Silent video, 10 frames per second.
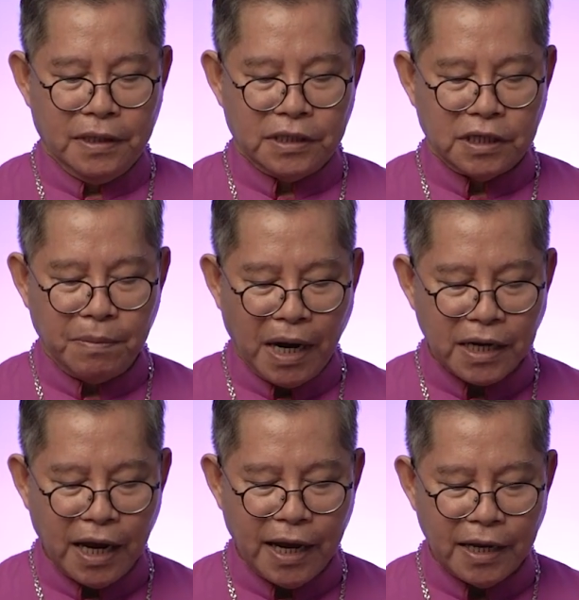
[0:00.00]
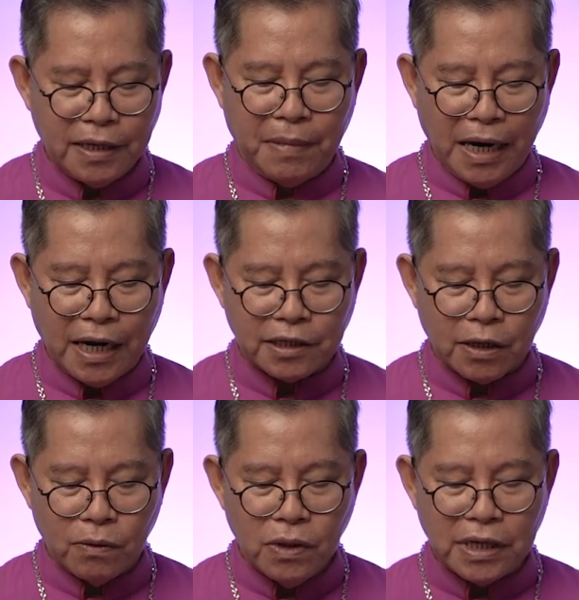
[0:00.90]
Sebagai mana
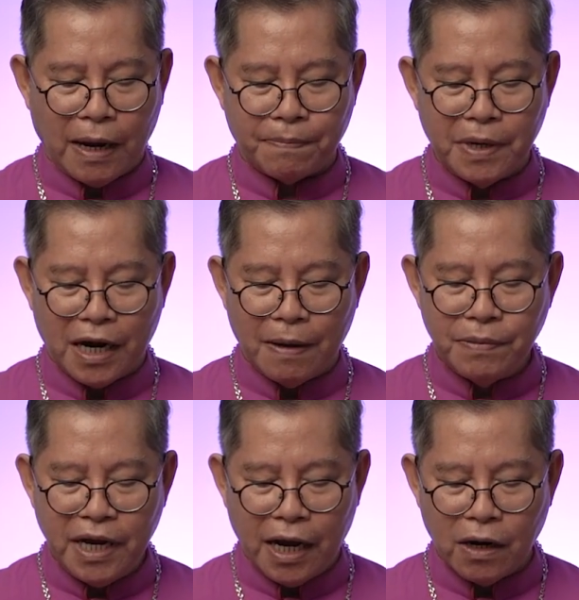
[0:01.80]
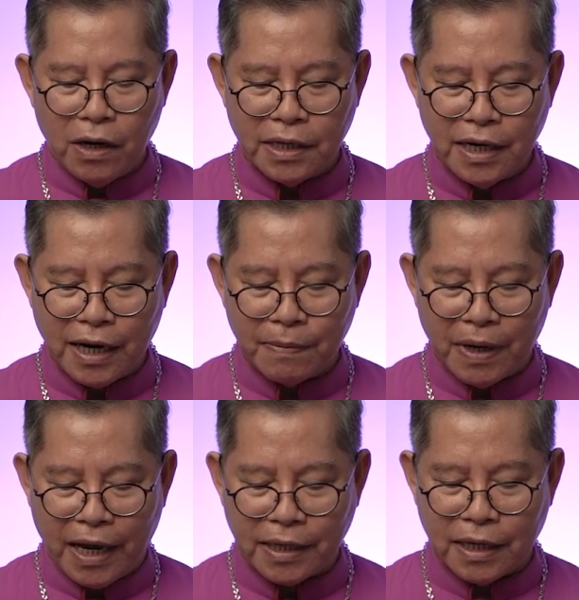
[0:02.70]
terungkap dalam dialog dengan
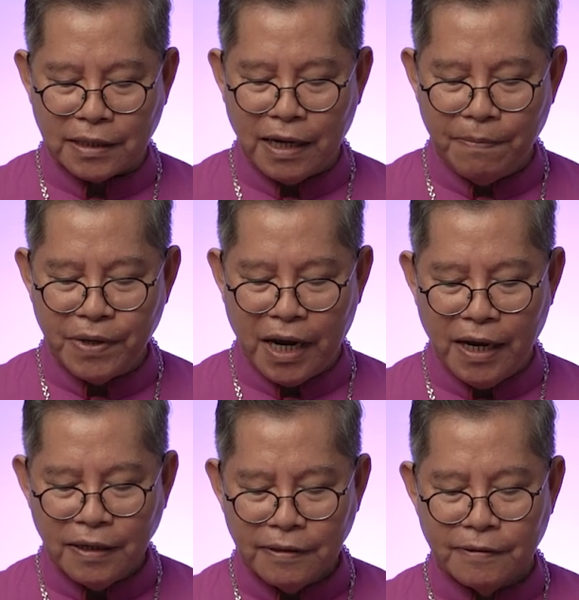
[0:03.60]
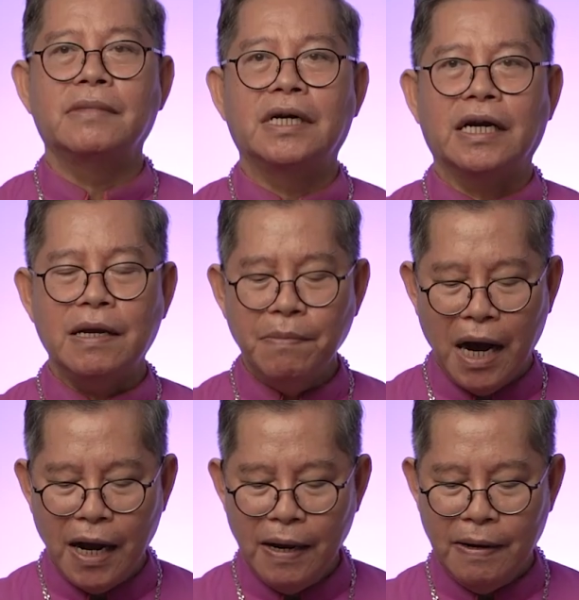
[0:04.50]
malaikat Gabriel
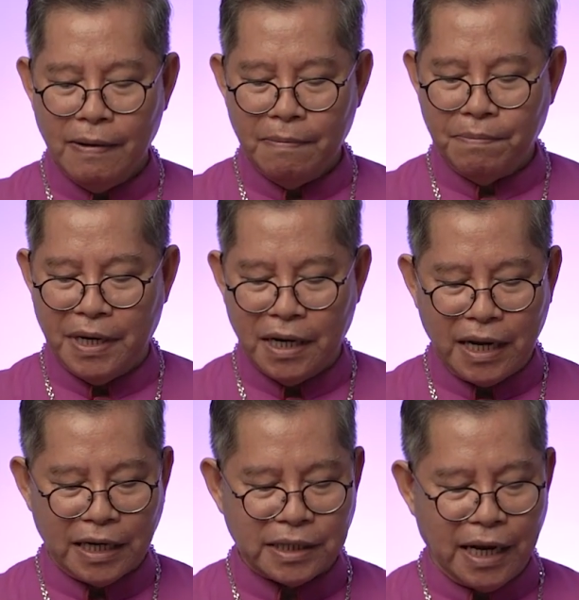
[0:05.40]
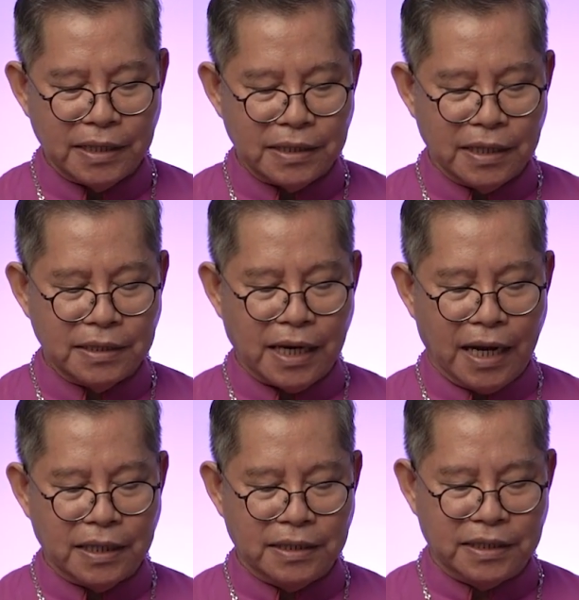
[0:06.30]
menerima penegasan
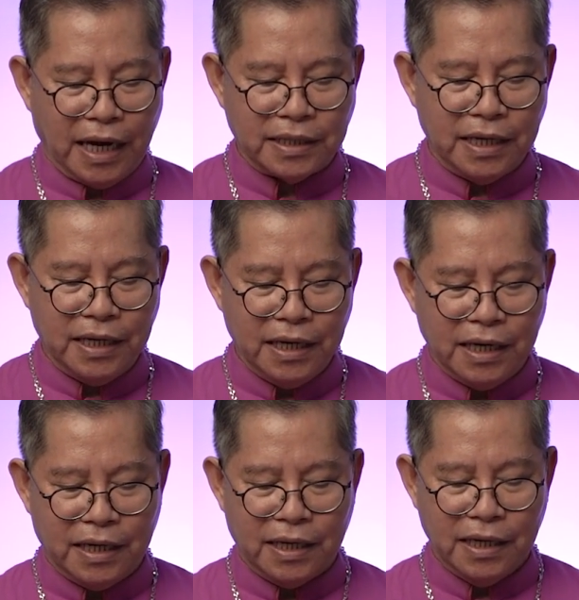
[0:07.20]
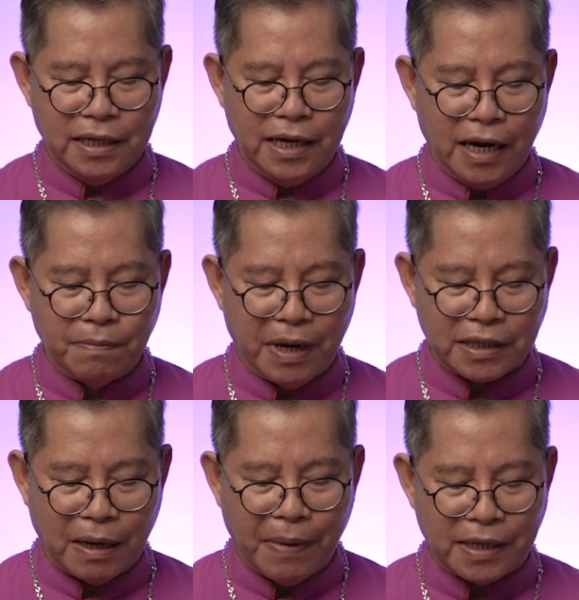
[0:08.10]
tentang jati diri dan
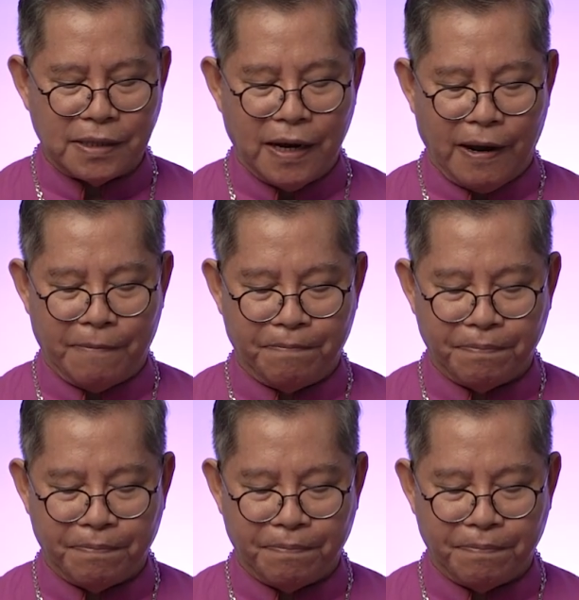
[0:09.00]
martabatnya.